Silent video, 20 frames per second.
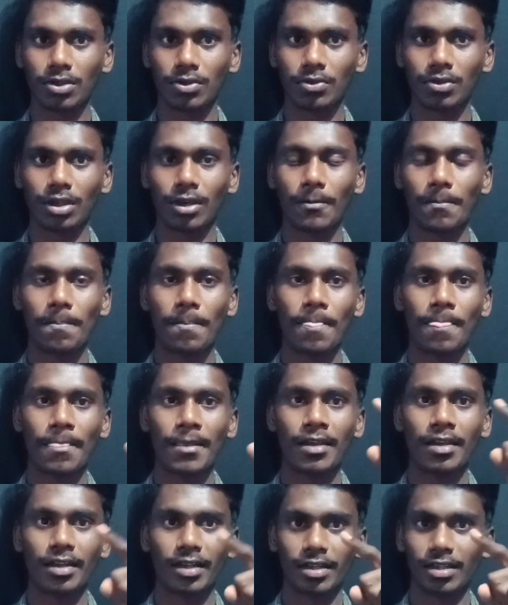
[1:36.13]
மட்டும்தான்
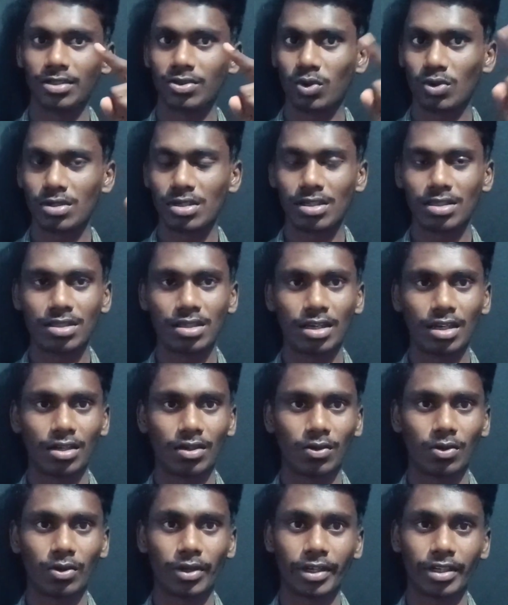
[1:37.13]
என்எஸ் ஒன் சிக்ஸ்டியாக
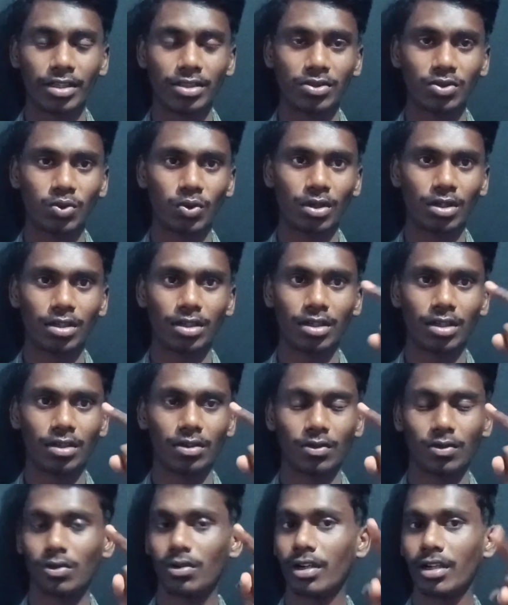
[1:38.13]
இருக்கட்டும் என்எஸ் டூ ஹண்ட்ரடாக
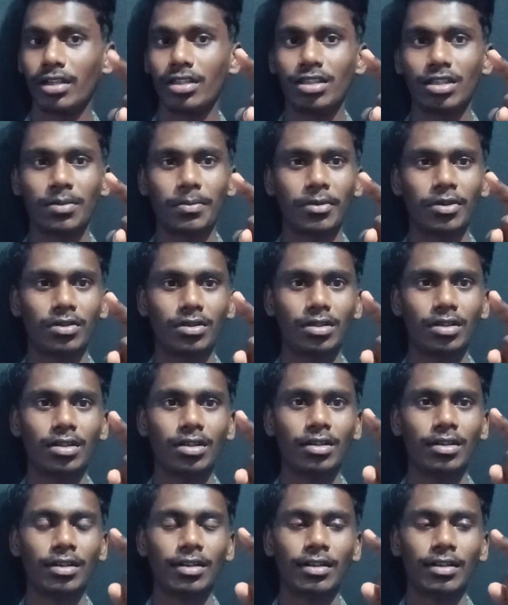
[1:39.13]
இருக்கட்டும் ரெண்டுத்துக்குமே வந்து